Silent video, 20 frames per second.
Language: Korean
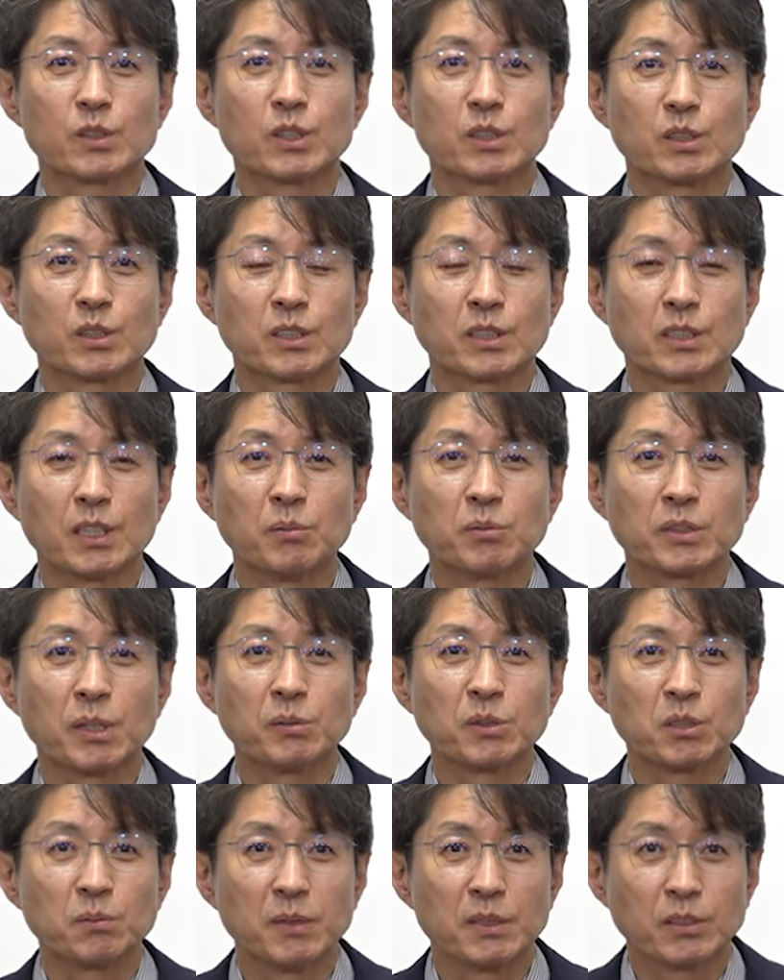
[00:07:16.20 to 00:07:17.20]
저 잠,
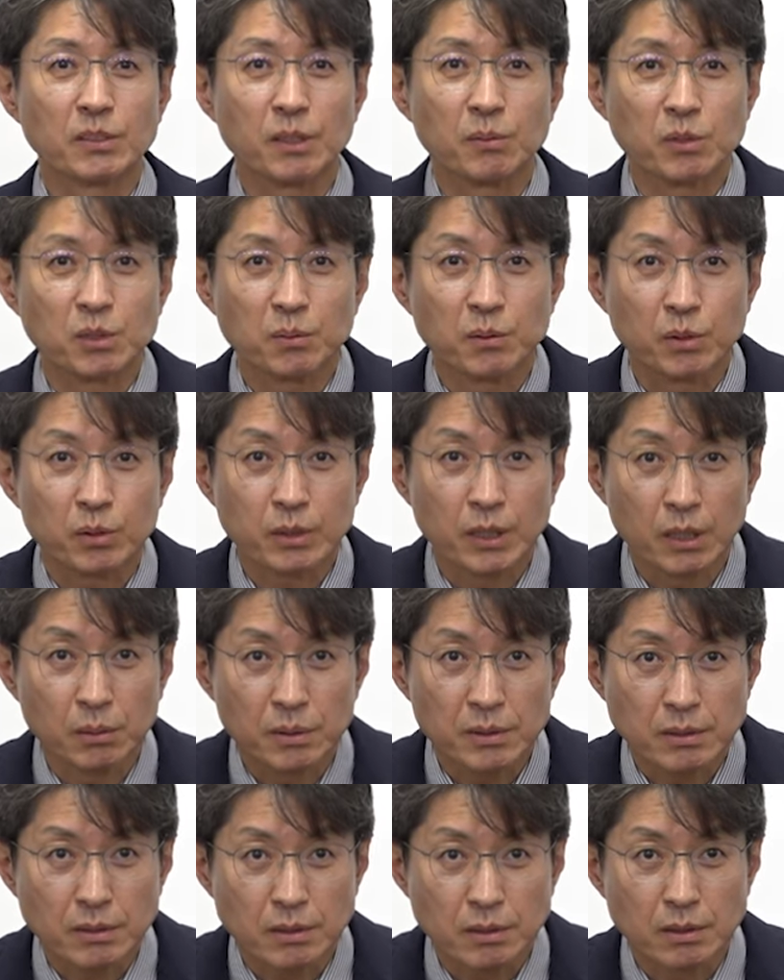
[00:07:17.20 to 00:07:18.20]
잠시만 잠시만
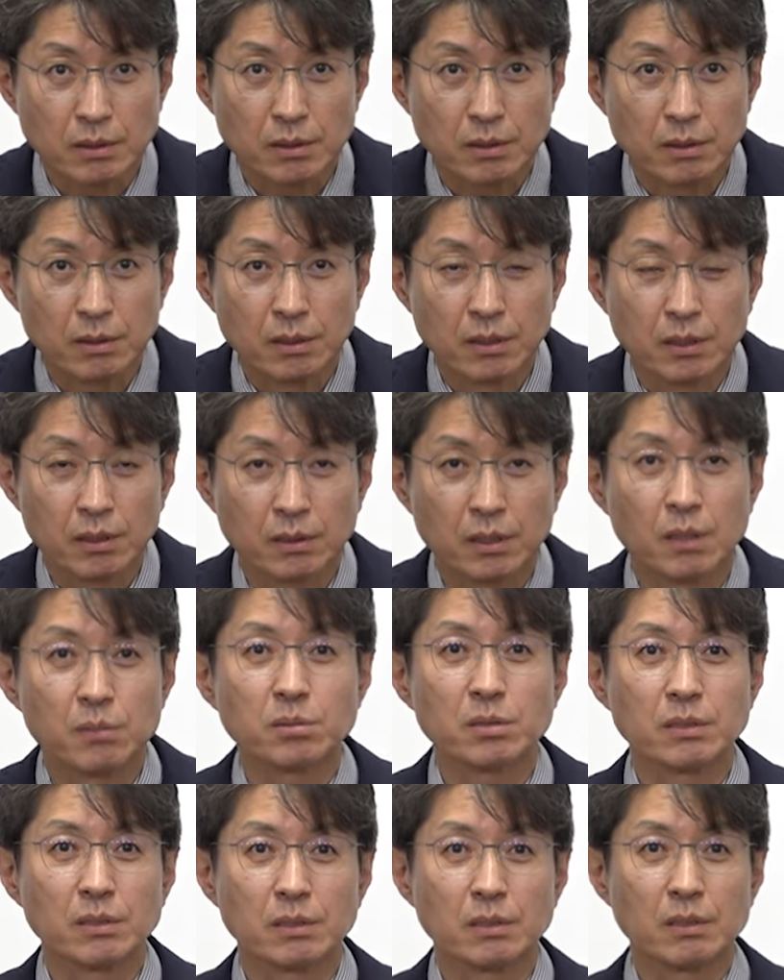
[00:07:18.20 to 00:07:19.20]
KBS 예, 예.
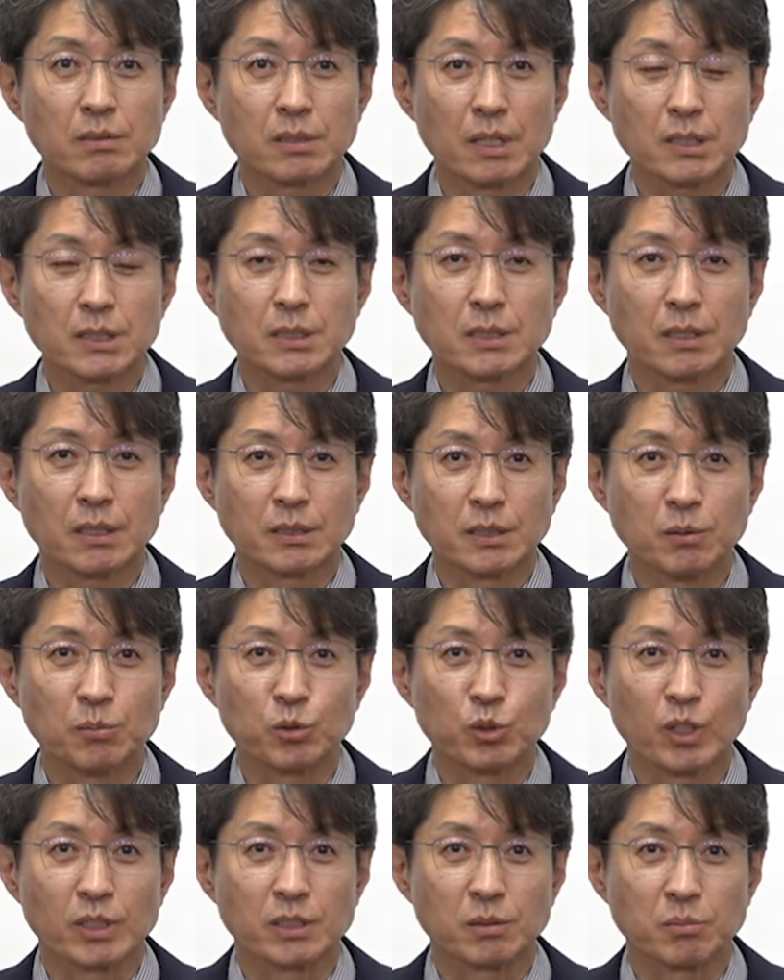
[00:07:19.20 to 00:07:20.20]
KBS는 영상 기자가
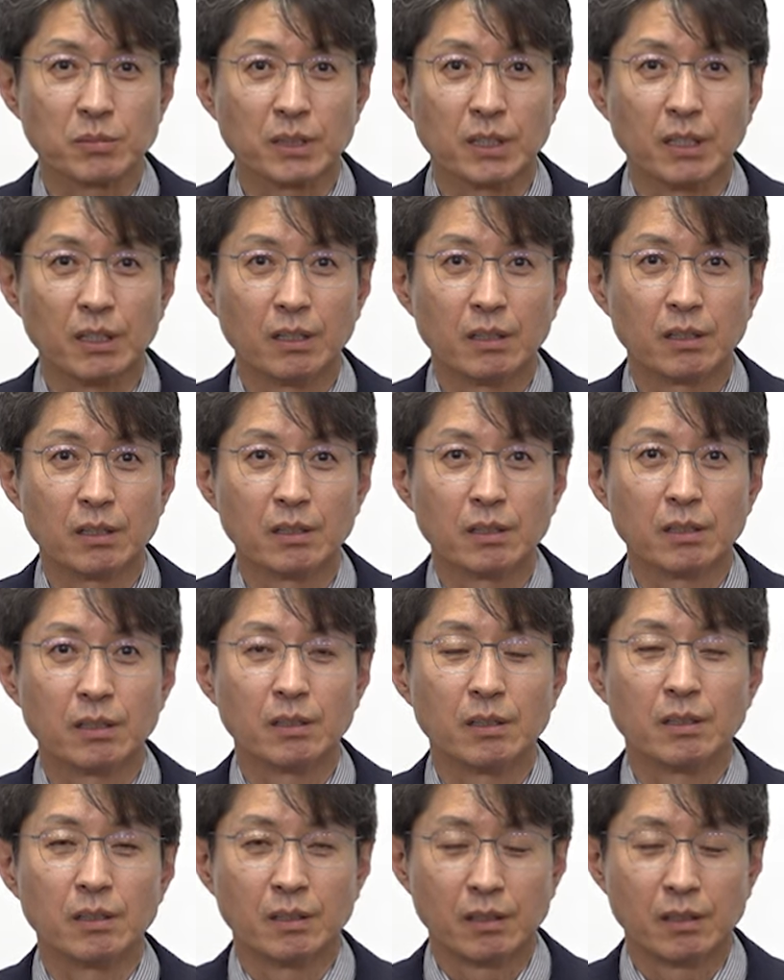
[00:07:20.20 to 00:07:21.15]
질문도 하십니다. 질문합니다.